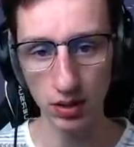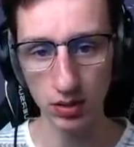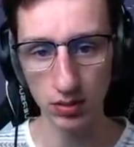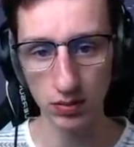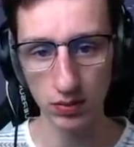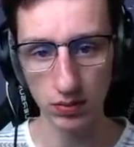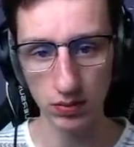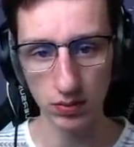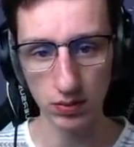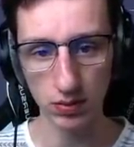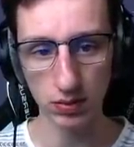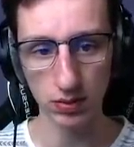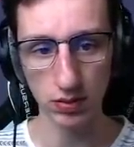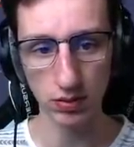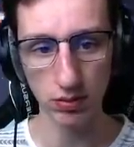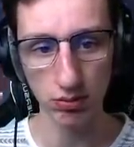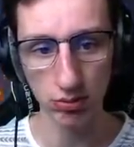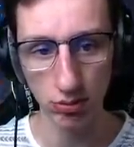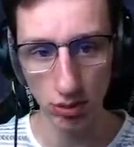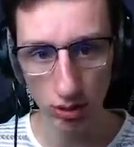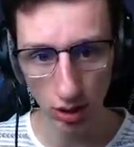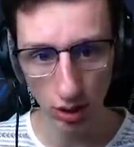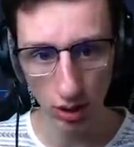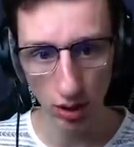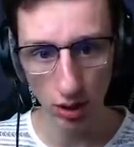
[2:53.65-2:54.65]
Donc euh,
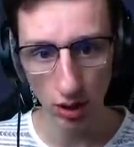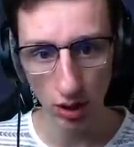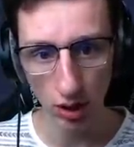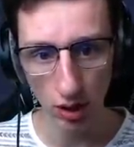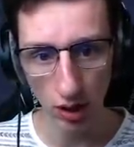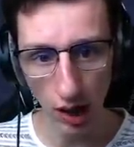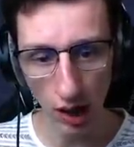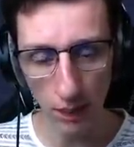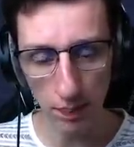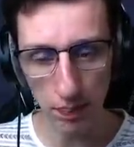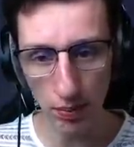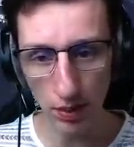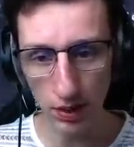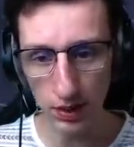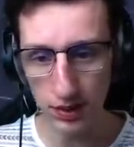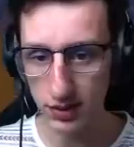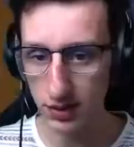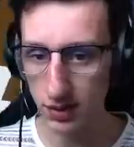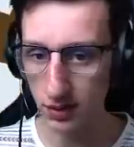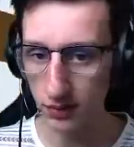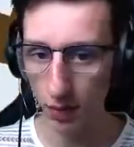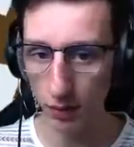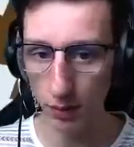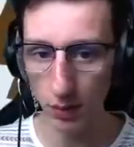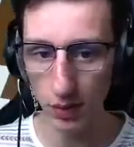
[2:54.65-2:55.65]
là, pour l'instant,
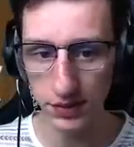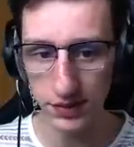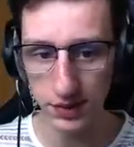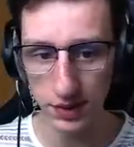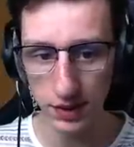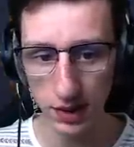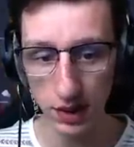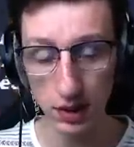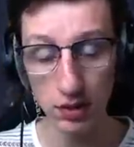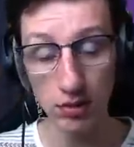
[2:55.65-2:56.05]
vraiment stylé.